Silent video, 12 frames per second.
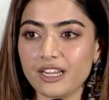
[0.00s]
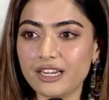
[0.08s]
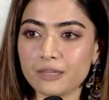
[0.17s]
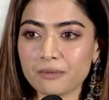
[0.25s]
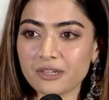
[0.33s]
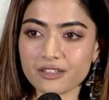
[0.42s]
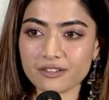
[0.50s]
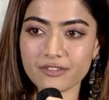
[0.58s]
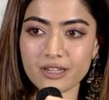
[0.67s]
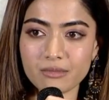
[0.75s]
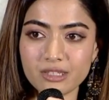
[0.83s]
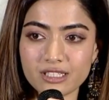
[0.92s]
ఇండిపెండెంట్
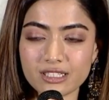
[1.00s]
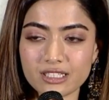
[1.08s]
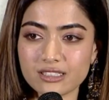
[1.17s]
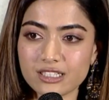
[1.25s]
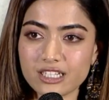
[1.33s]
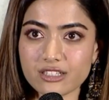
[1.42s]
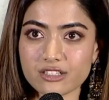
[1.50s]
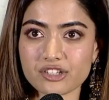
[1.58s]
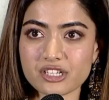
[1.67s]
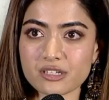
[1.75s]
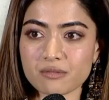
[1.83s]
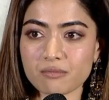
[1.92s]
ఫ్యామిలీ అండి ఇట్స్
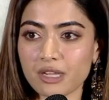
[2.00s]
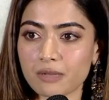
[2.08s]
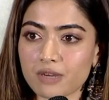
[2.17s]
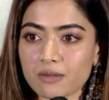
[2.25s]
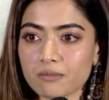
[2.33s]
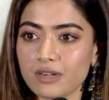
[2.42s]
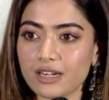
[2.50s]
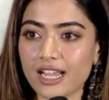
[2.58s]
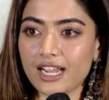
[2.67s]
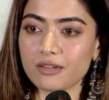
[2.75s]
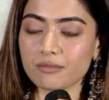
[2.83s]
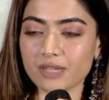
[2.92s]
జస్ట్ మై మమ్
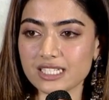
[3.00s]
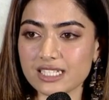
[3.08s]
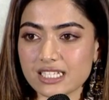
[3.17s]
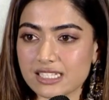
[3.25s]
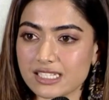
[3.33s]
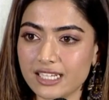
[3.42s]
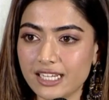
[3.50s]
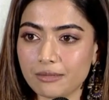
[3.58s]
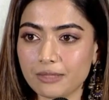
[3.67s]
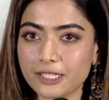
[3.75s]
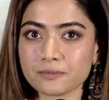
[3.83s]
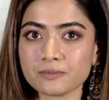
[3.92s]
డాడ్ మై సిస్టర్ అండ్
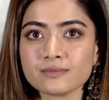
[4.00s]
మీ